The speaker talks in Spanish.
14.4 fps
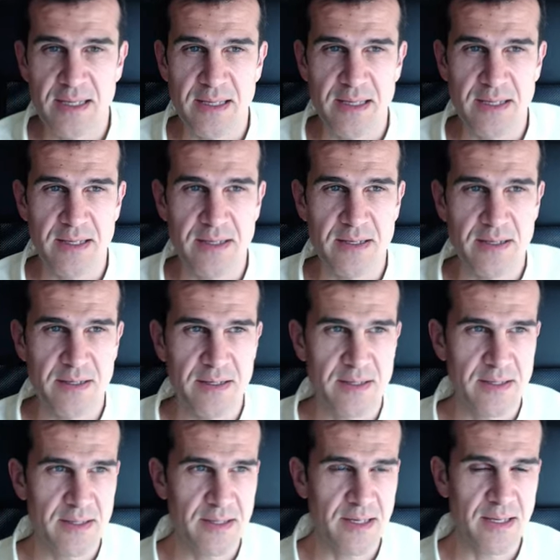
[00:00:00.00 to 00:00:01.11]

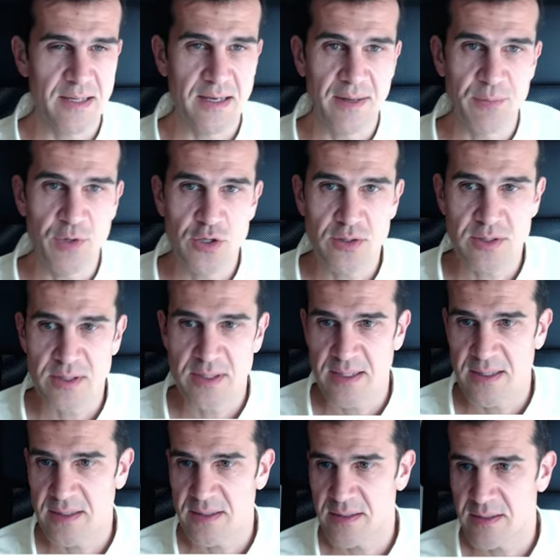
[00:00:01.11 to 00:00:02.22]
en, avión.
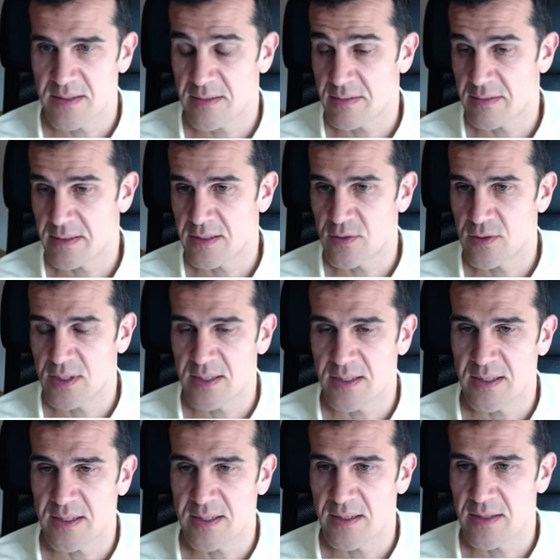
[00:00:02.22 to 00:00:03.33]

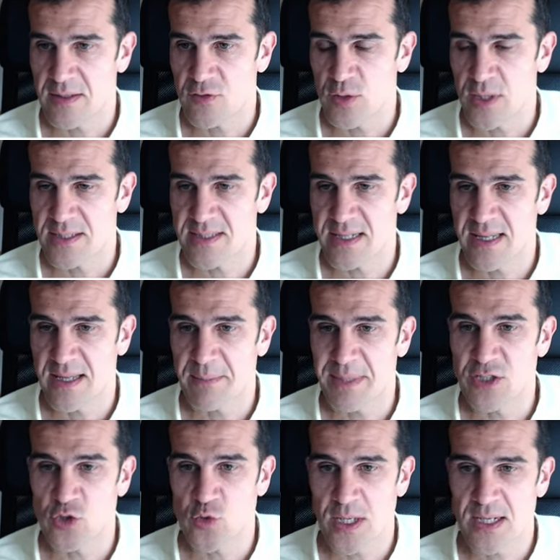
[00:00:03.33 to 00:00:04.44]
Eh, es una serie
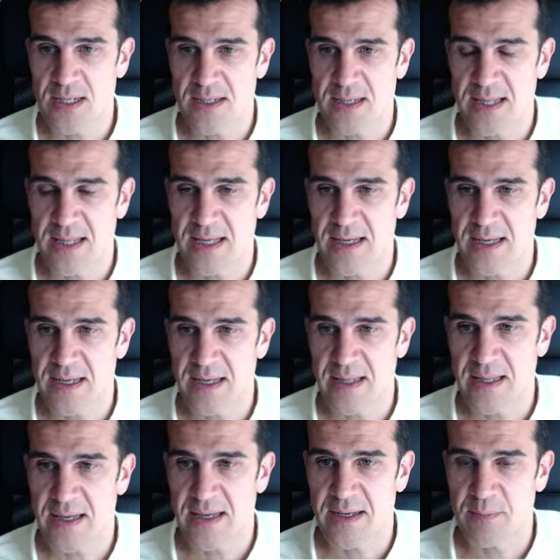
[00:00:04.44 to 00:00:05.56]
mensual, cada,
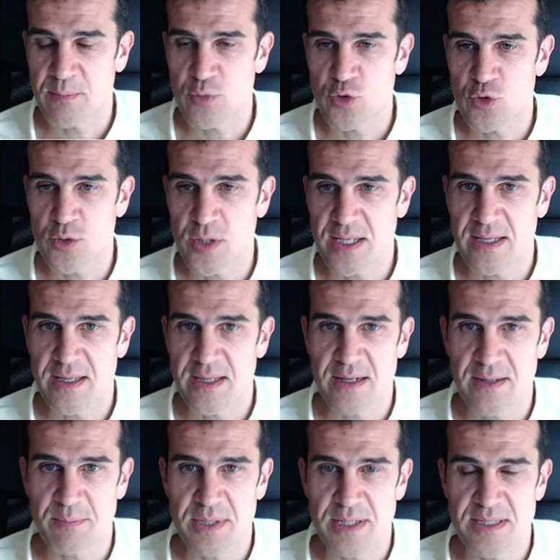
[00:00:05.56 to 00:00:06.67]
cada punto aquí
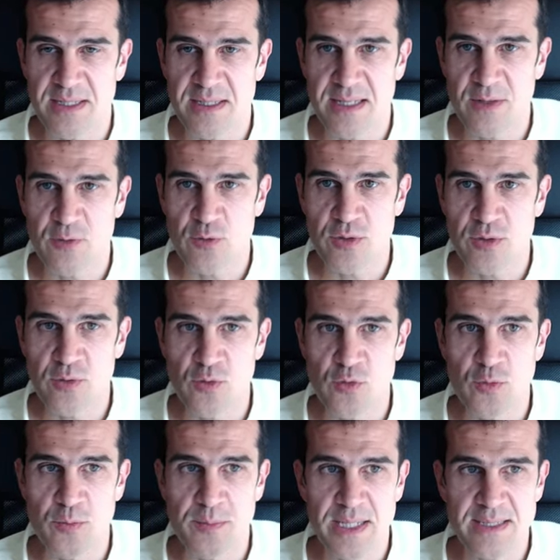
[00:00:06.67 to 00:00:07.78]
representa un,
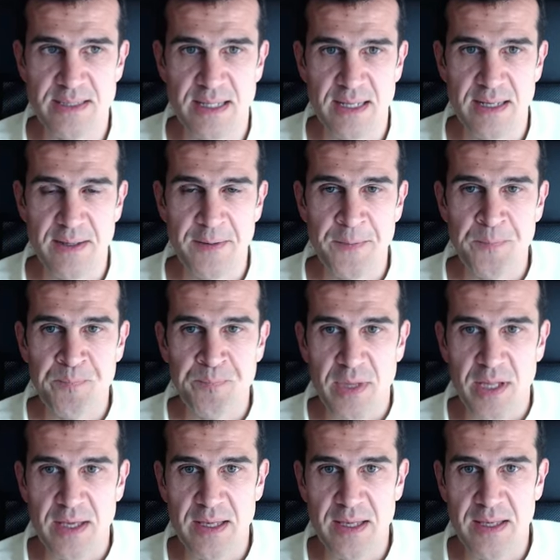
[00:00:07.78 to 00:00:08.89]
mes.
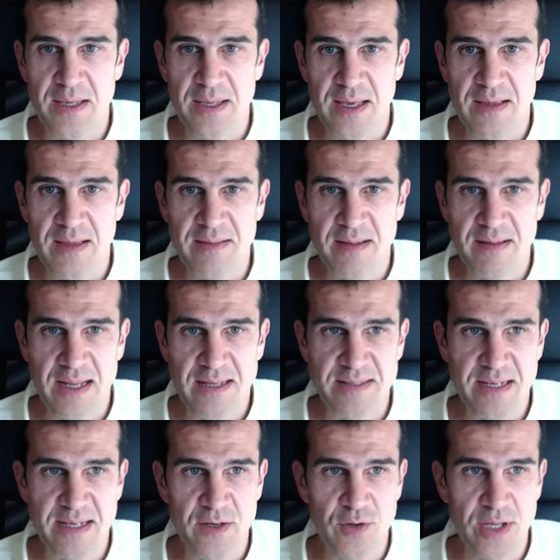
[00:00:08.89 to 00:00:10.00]
Y esta es la
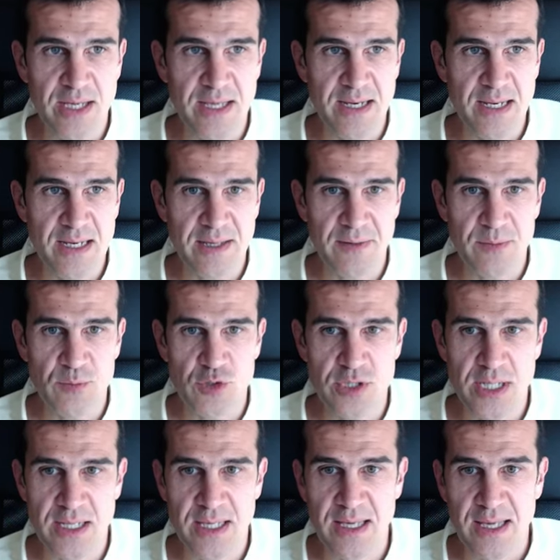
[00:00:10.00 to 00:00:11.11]
serie original que vemos
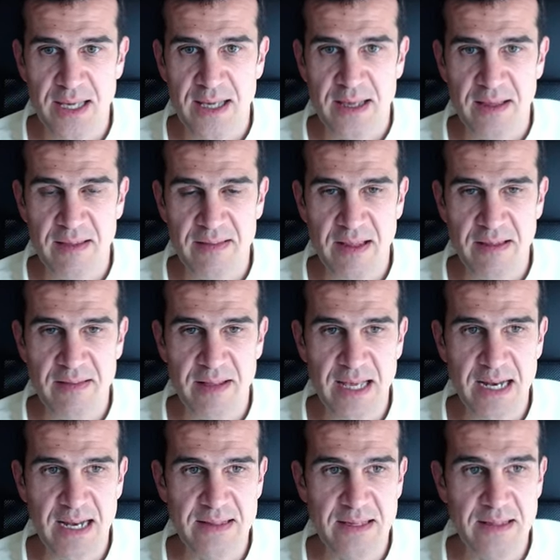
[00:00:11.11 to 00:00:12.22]
aquí, esta
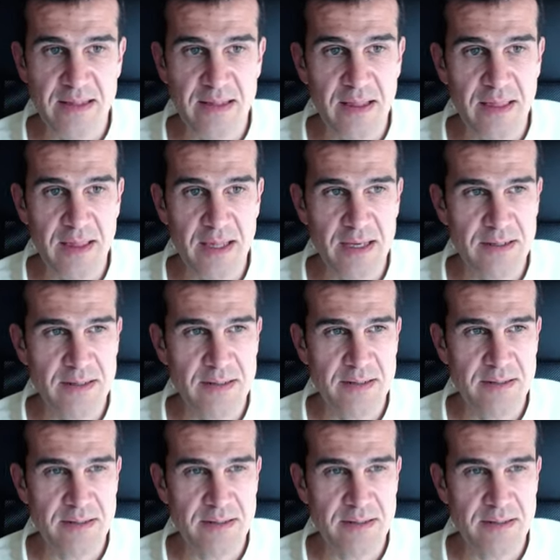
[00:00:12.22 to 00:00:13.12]
sería la tendencia,